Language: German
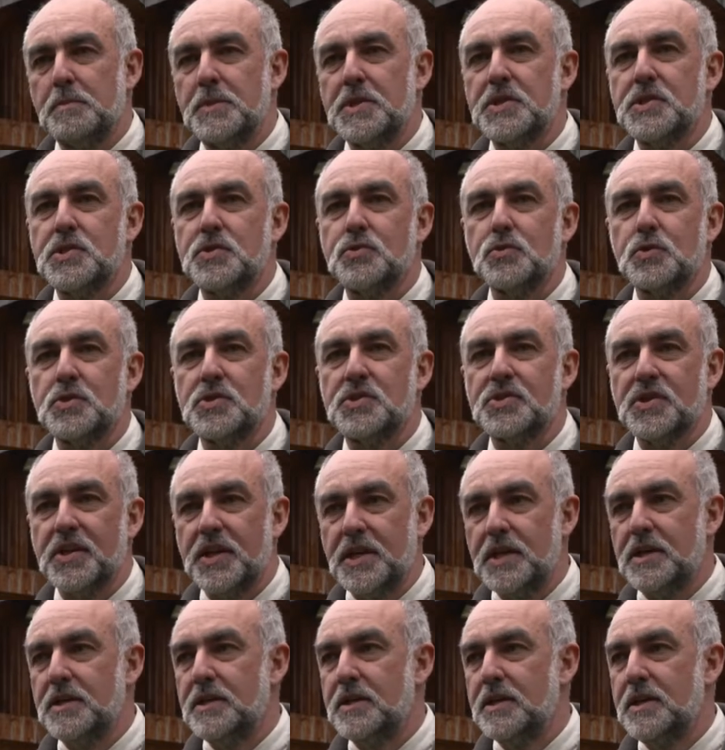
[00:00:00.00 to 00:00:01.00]
bis zu
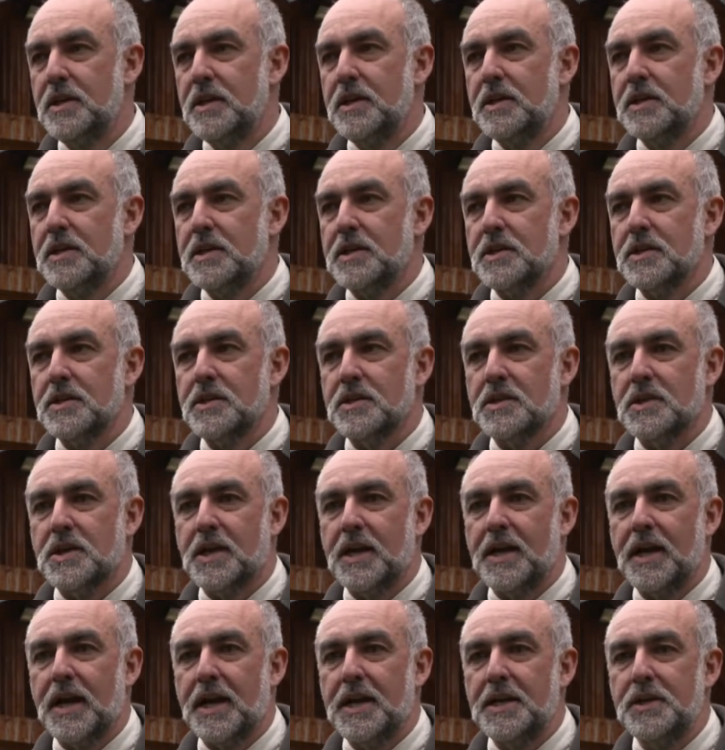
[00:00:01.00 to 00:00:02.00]
zehn äh,
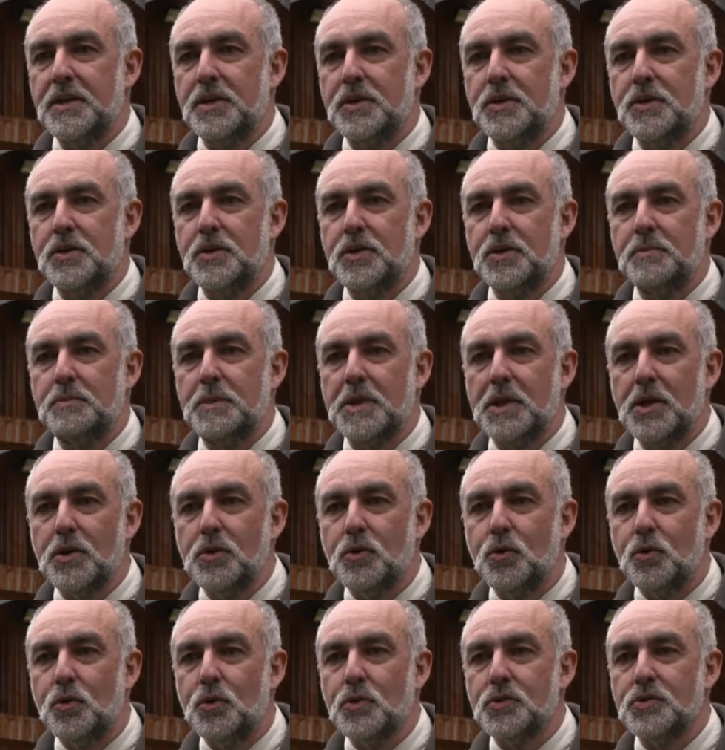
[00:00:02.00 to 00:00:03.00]
kleinere,
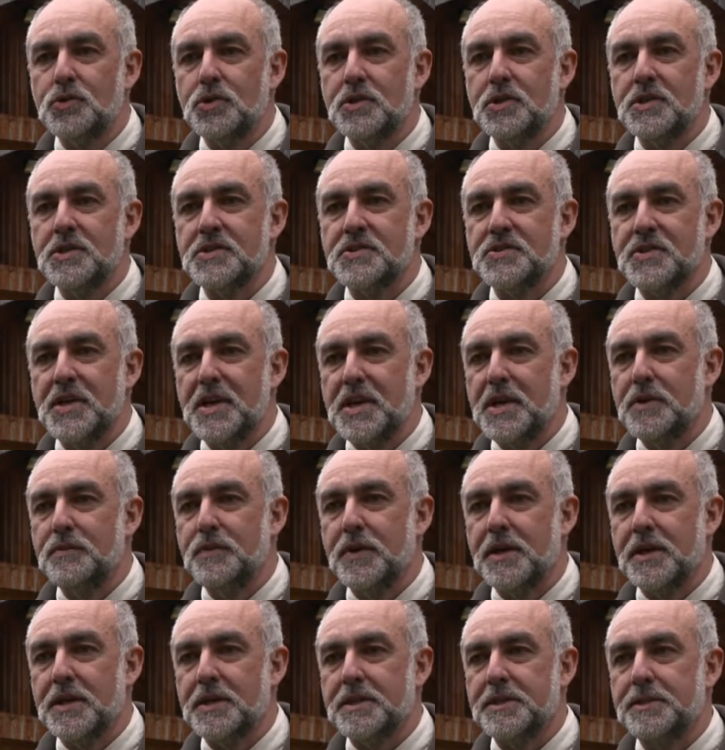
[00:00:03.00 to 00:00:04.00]
mittelgroße
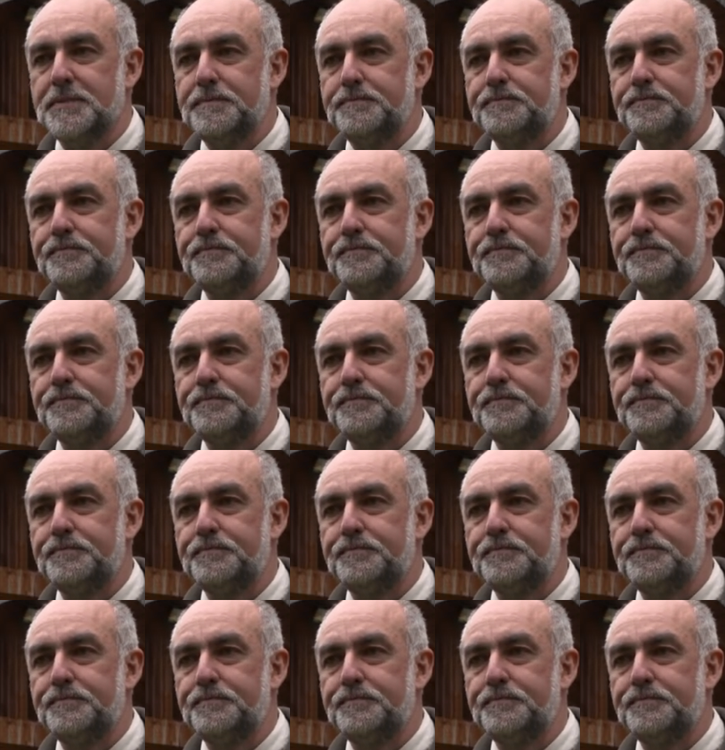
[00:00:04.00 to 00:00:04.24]
Sägewerke